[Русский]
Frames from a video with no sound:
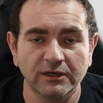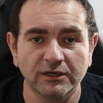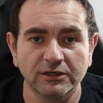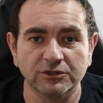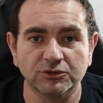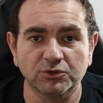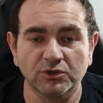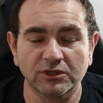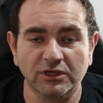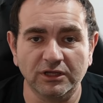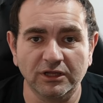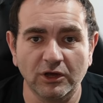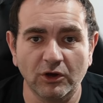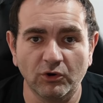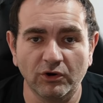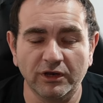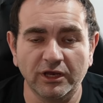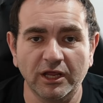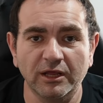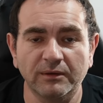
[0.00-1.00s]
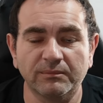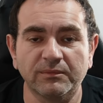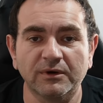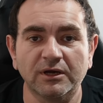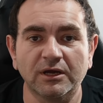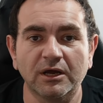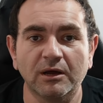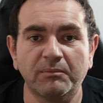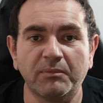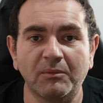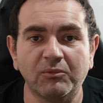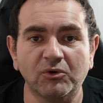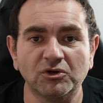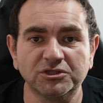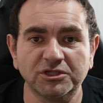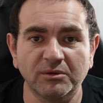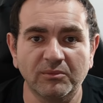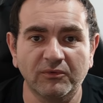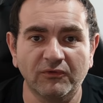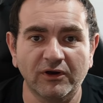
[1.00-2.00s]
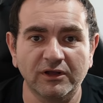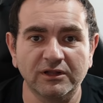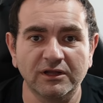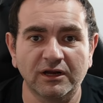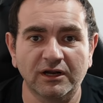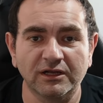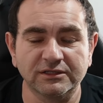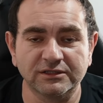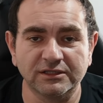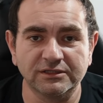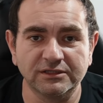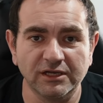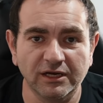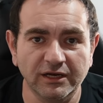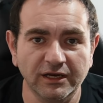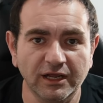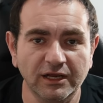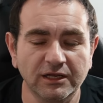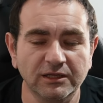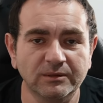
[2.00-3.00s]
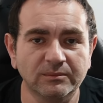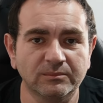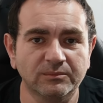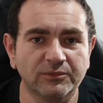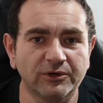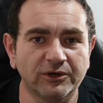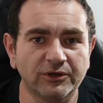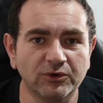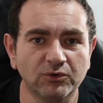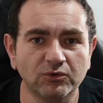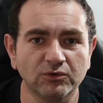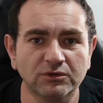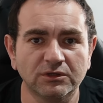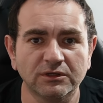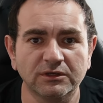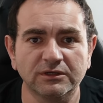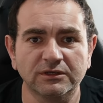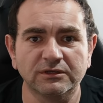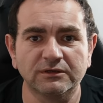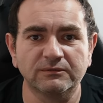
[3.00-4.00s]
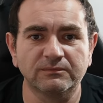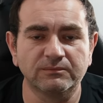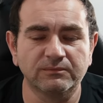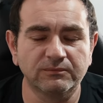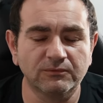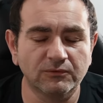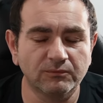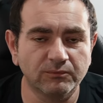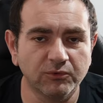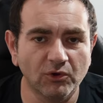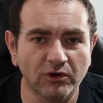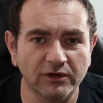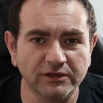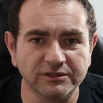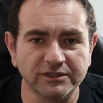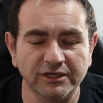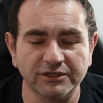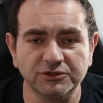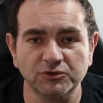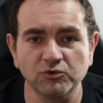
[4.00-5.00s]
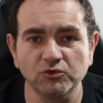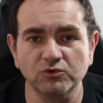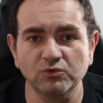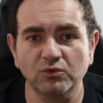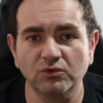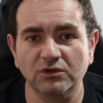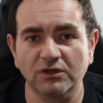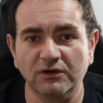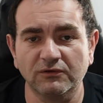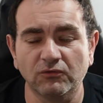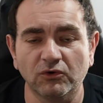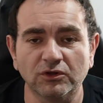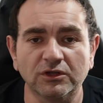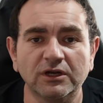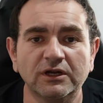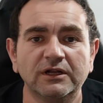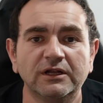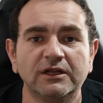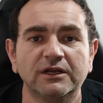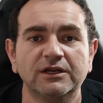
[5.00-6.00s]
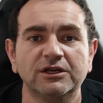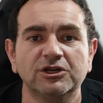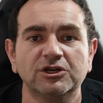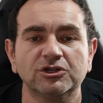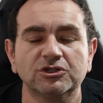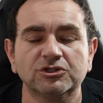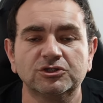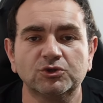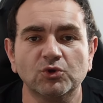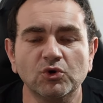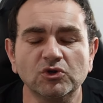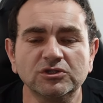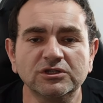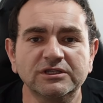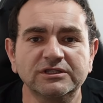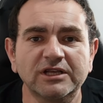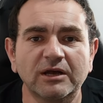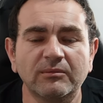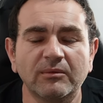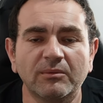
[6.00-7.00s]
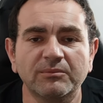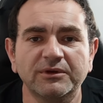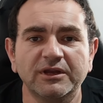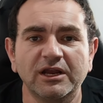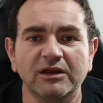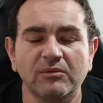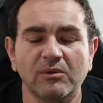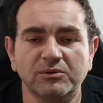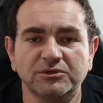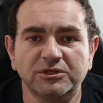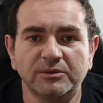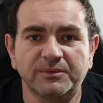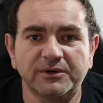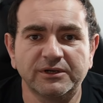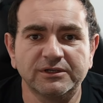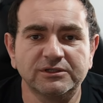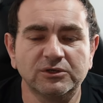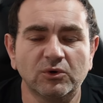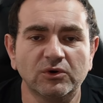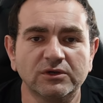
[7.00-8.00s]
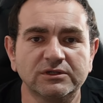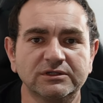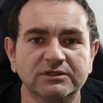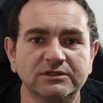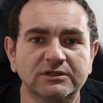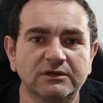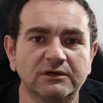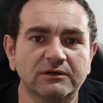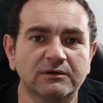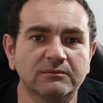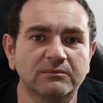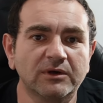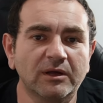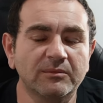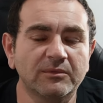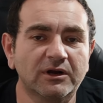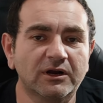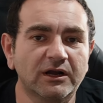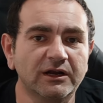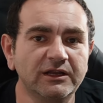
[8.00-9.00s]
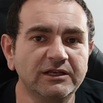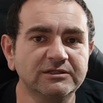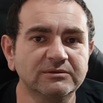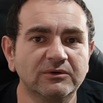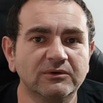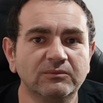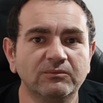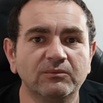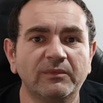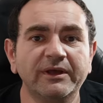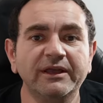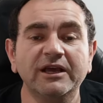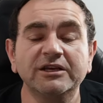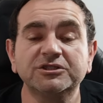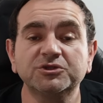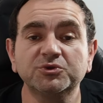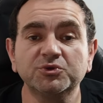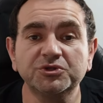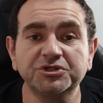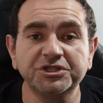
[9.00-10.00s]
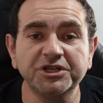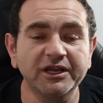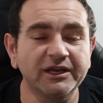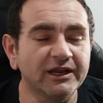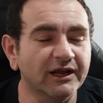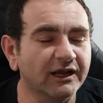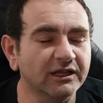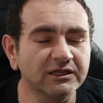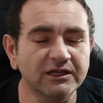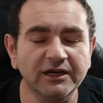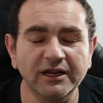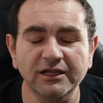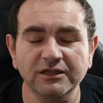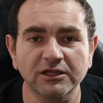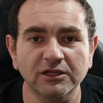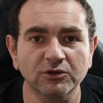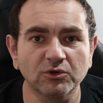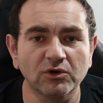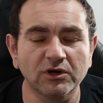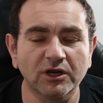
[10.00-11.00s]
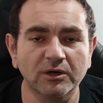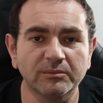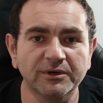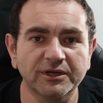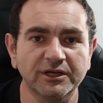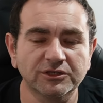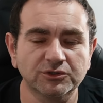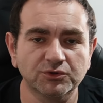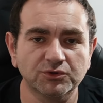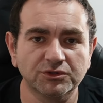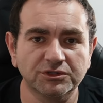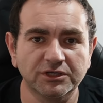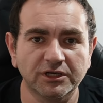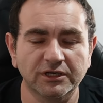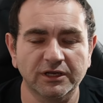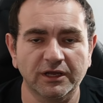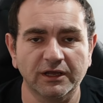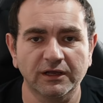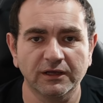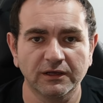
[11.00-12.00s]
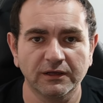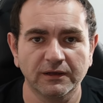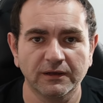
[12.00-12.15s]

что иногда у людей э, побочки бывают гораздо сильнее, они там блюют и плохо себя чувствуют. Так вот, что же на самом деле вообще происходит с э, моим организмом? Мои ощущения, конкретно только мои ощущения.